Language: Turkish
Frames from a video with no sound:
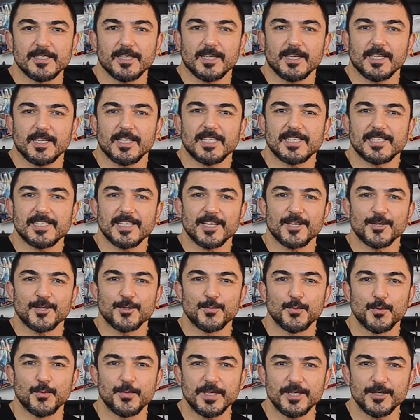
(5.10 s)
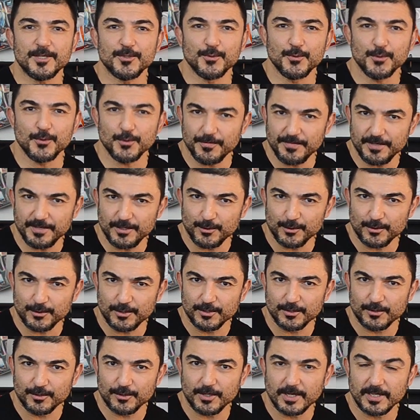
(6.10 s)
arkadaşlar. Bu bir duyuru
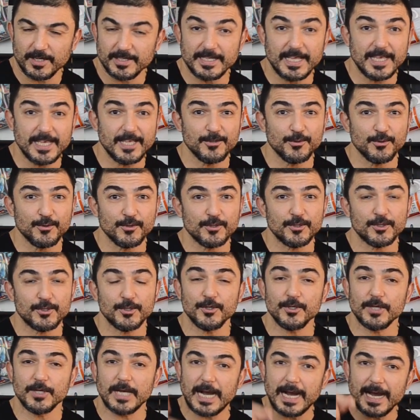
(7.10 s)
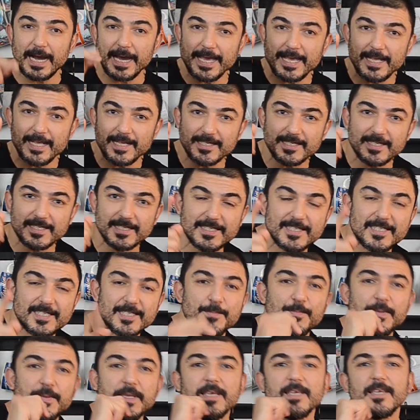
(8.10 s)
videosudur. Neyin duyurusu? IELTS
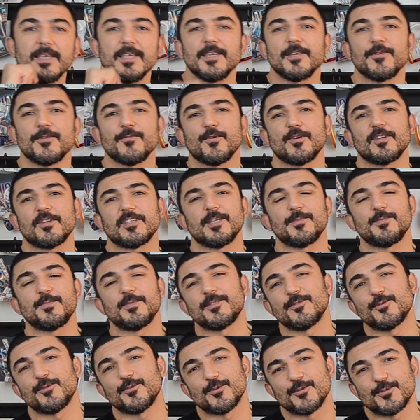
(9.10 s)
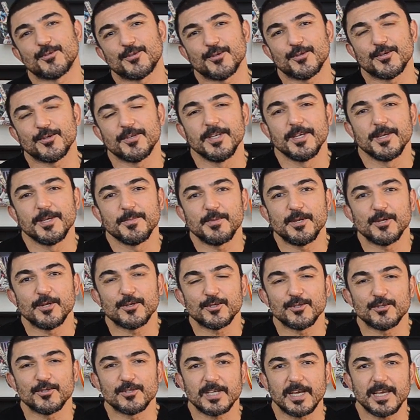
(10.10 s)
Speaking Workshop'ın duyurusu.
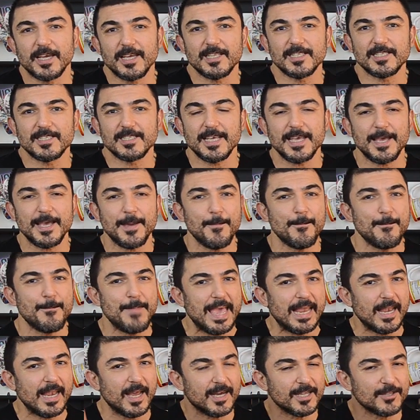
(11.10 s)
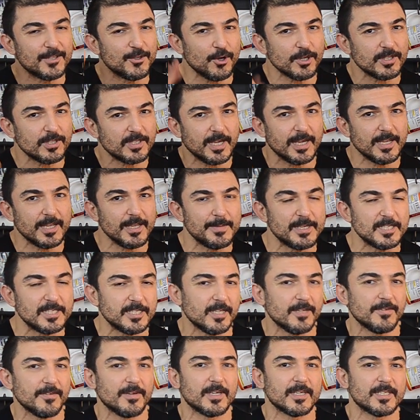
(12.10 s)
Biliyorsunuz IELTS'te bela 4 tane
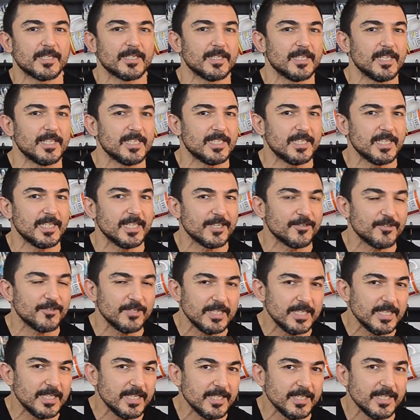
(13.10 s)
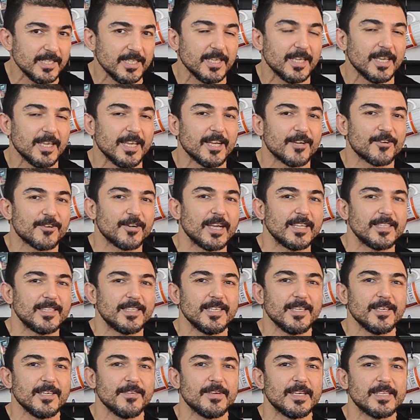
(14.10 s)
beceri var. Listening, Reading,
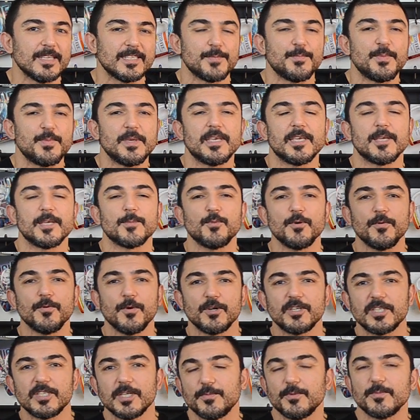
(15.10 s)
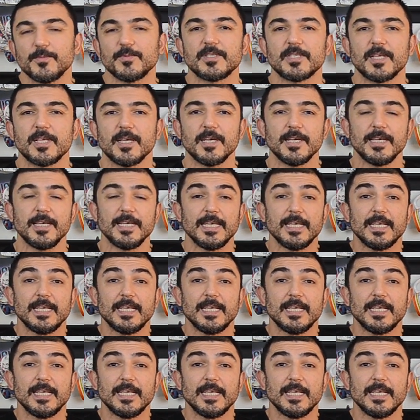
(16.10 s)
Writing ve Speaking. Bu workshop'ımızda